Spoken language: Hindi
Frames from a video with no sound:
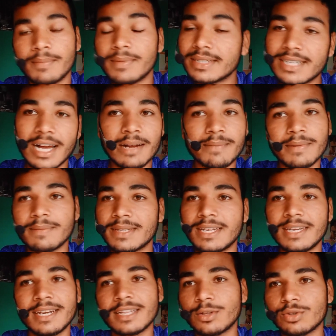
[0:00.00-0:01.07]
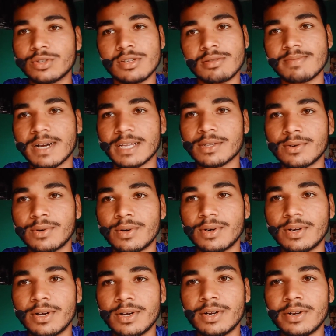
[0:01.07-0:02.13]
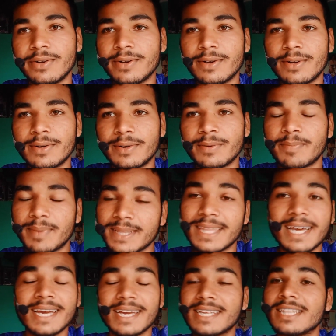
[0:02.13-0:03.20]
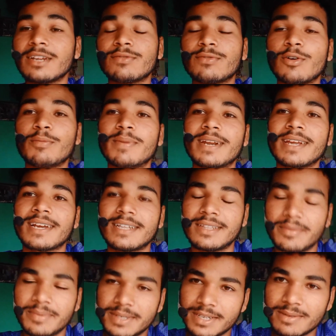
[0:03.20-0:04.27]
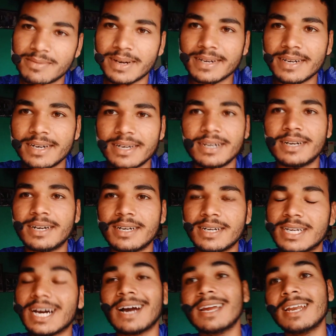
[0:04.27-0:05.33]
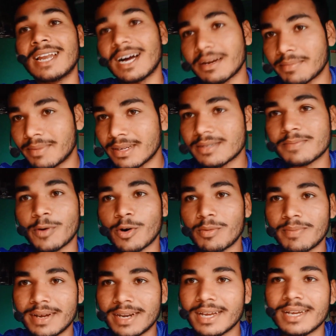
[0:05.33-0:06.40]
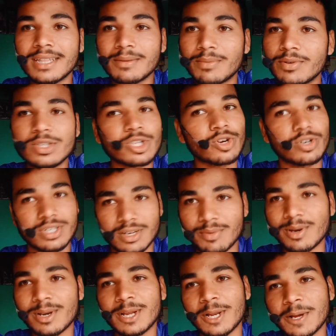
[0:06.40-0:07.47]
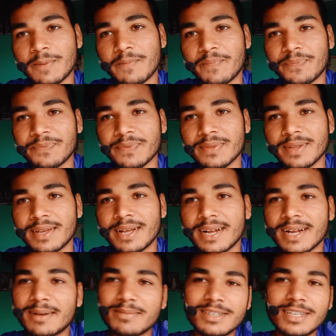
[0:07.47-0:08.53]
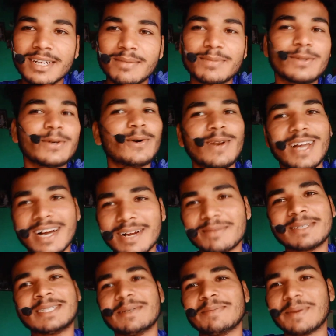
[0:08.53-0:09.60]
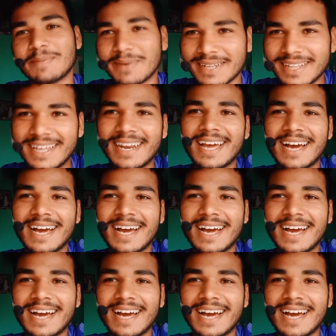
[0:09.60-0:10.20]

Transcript: मजाक में मत लेना दोस्त इस बात को पता है कितने फॉर्म भरे गए थे पिछली बारी ढाई लाख प्लस फॉर्म भरे गए थे पुलिस कांस्टेबल के लिए कम से कम दो लाख बच्चे पेपर देने